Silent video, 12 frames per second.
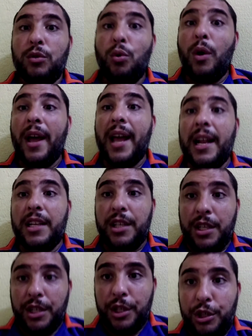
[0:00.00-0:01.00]
Do
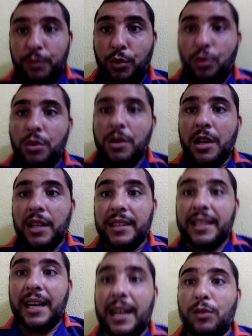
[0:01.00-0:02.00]
realismo,
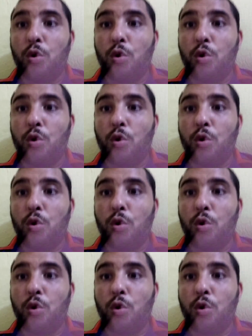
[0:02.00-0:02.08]
da,